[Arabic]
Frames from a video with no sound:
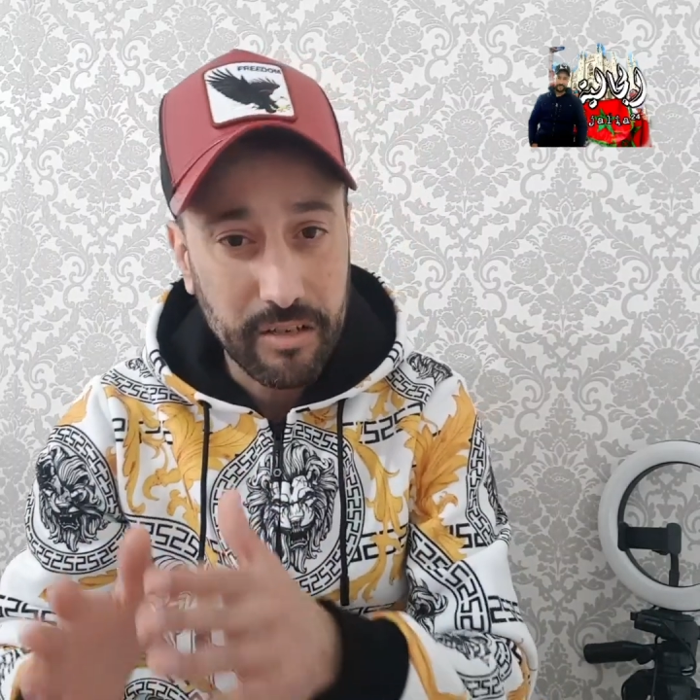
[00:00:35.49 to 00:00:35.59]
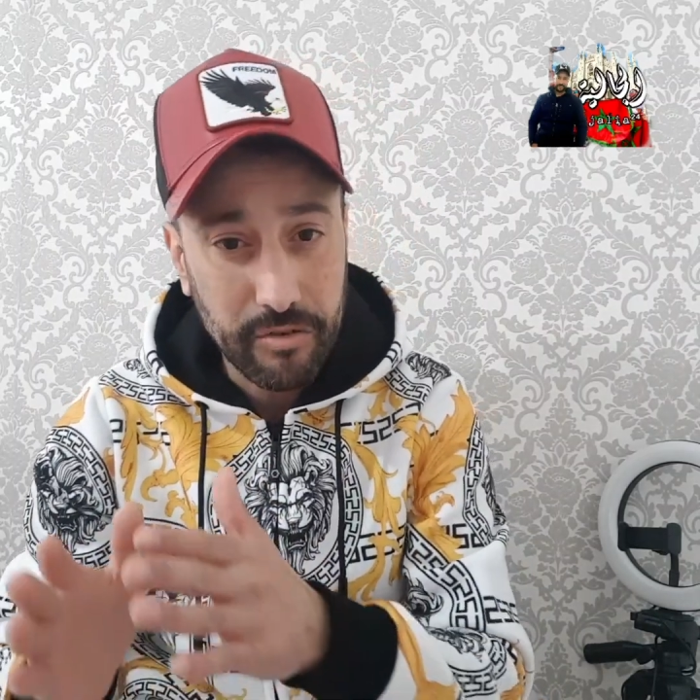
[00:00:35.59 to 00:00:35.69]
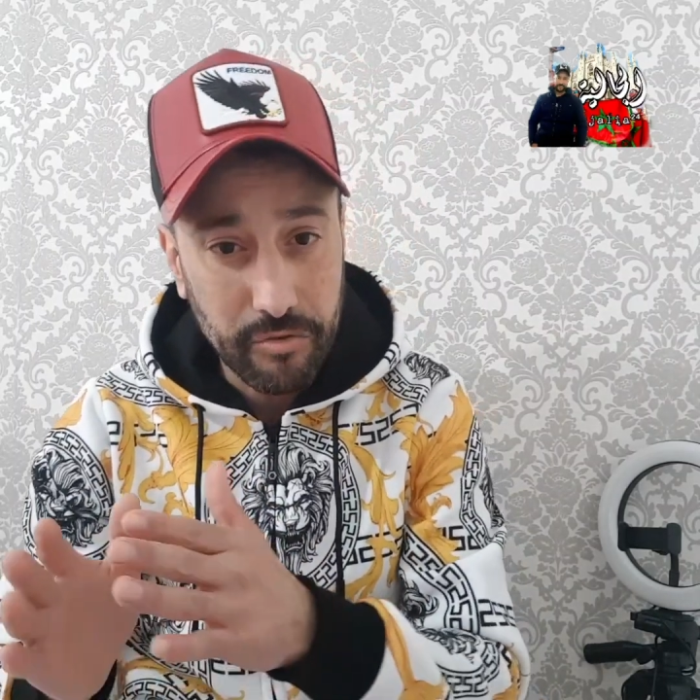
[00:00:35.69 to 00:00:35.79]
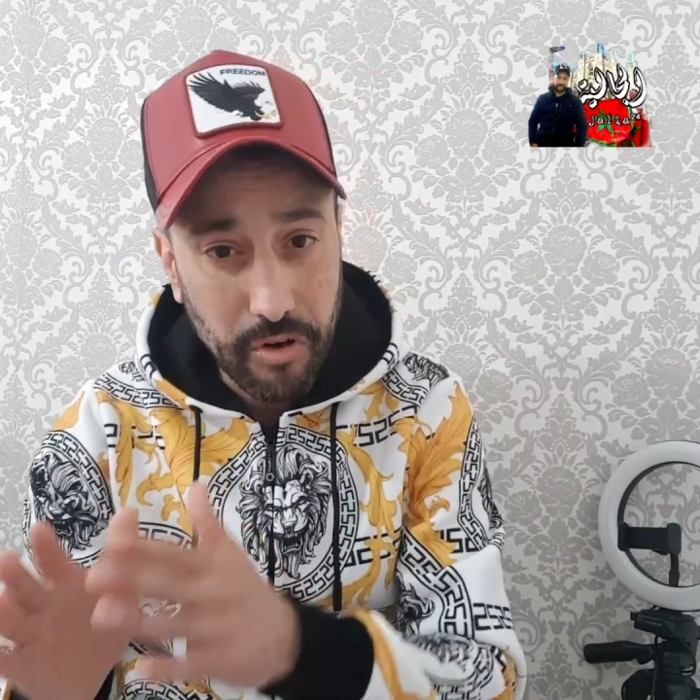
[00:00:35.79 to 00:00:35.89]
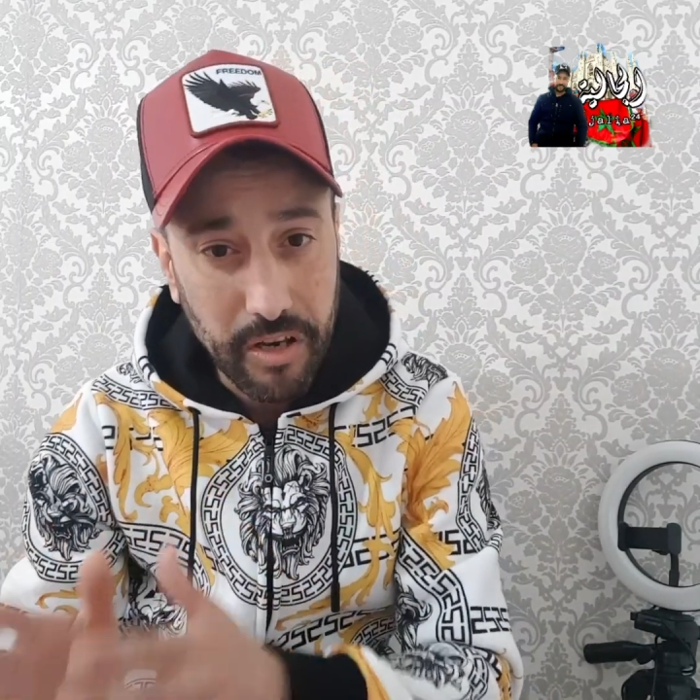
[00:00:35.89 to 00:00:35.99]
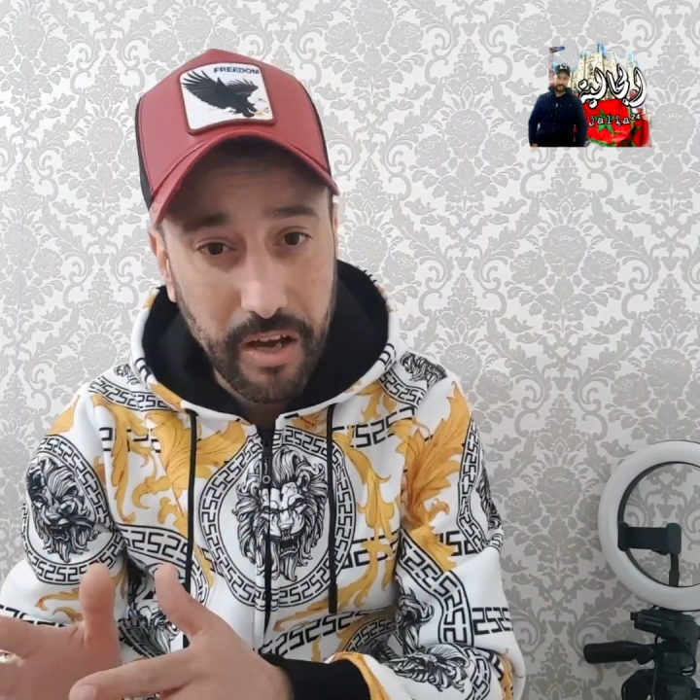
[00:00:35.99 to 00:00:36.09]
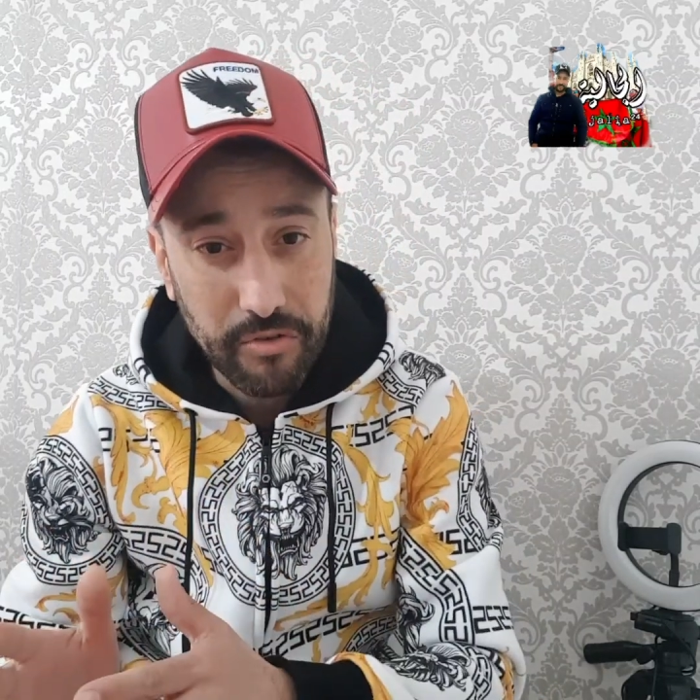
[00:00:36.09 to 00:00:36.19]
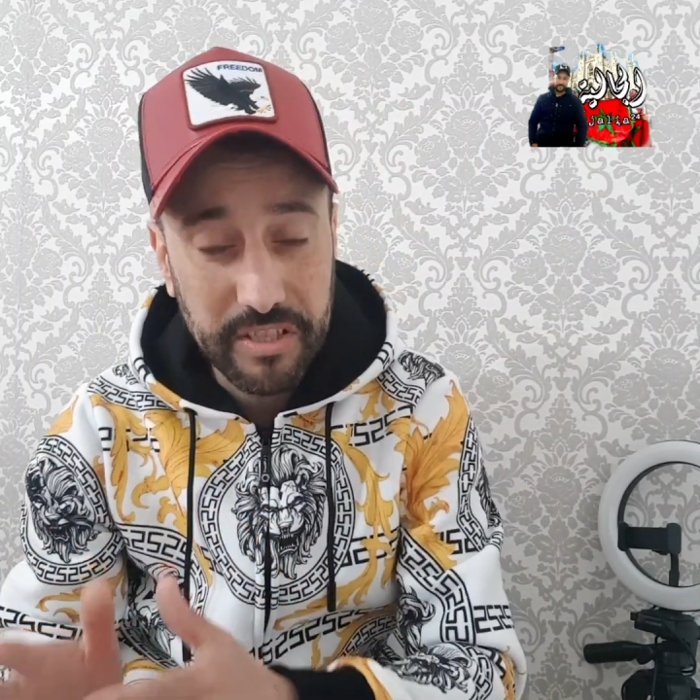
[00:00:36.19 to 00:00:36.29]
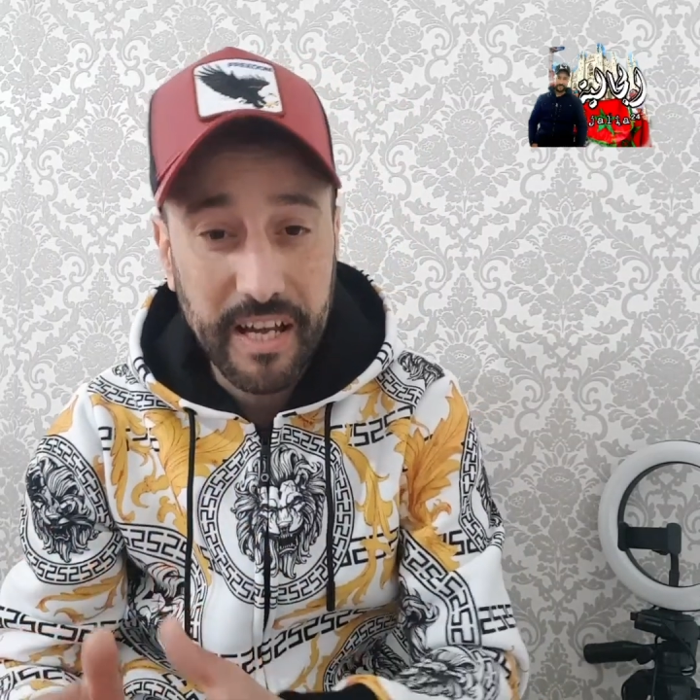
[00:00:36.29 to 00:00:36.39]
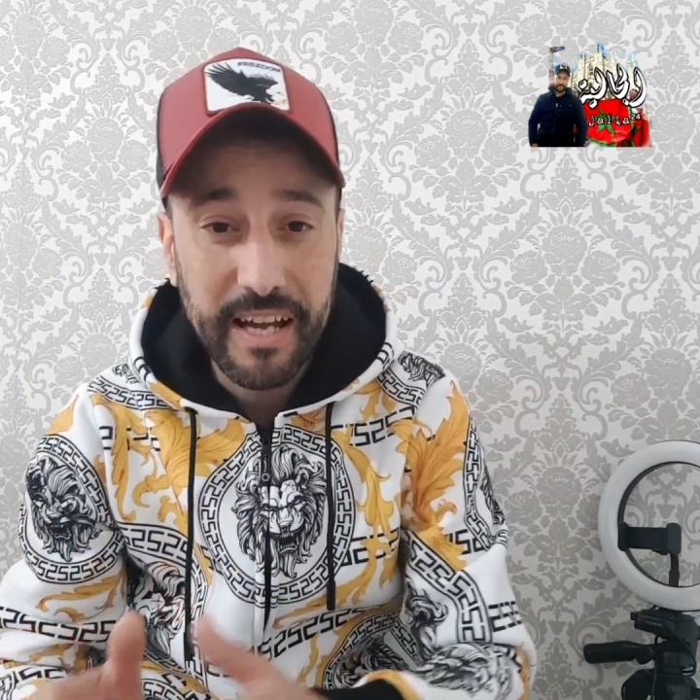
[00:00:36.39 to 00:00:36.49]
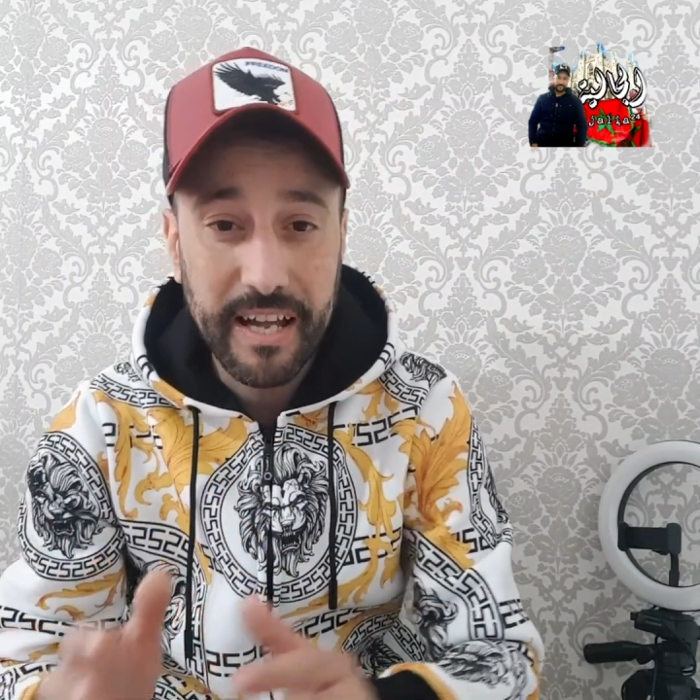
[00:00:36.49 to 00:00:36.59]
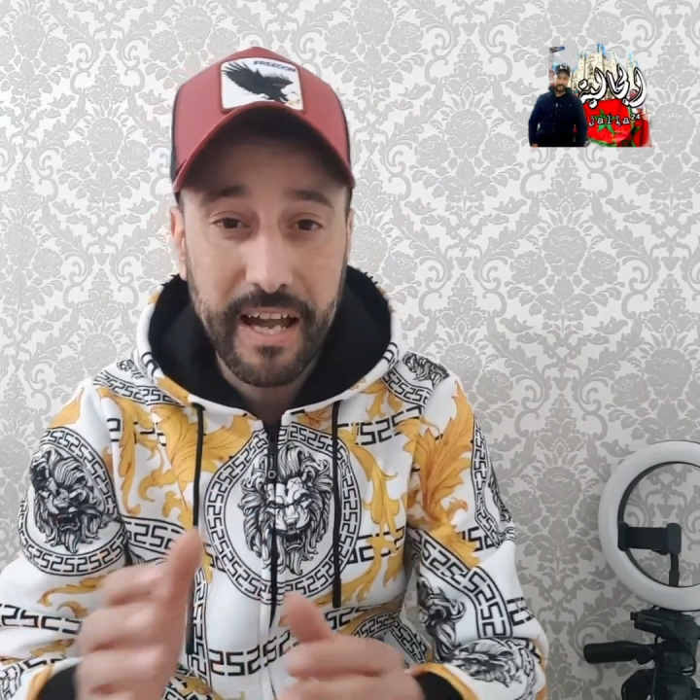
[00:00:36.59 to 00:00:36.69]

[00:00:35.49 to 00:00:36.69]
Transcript: نولا وسطى